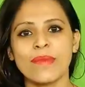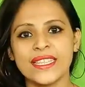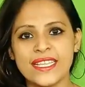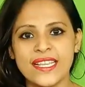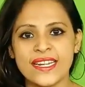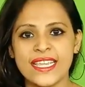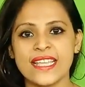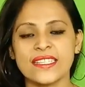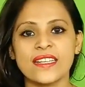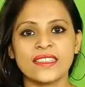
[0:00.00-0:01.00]
के बाद ये सारी
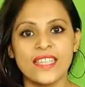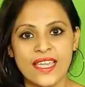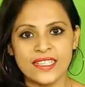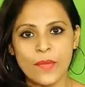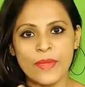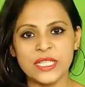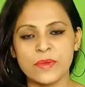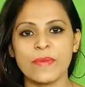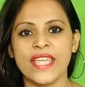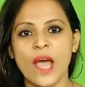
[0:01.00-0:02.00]
कैसी लगती है इसकी पिक्स
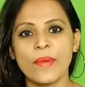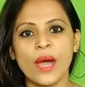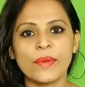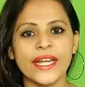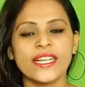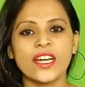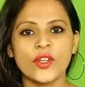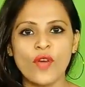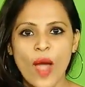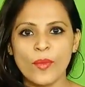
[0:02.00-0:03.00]
भी मैं यहाँ पे अपडेट कर
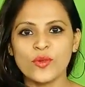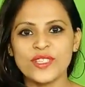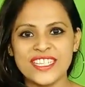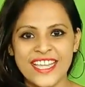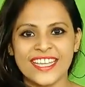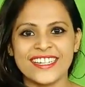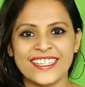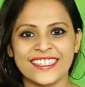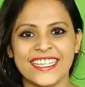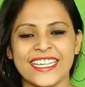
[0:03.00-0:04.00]
रही हूँ आप लोग उसे चेक कर
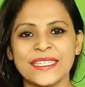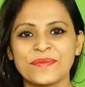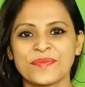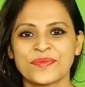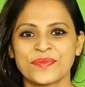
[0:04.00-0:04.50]
सकते हैं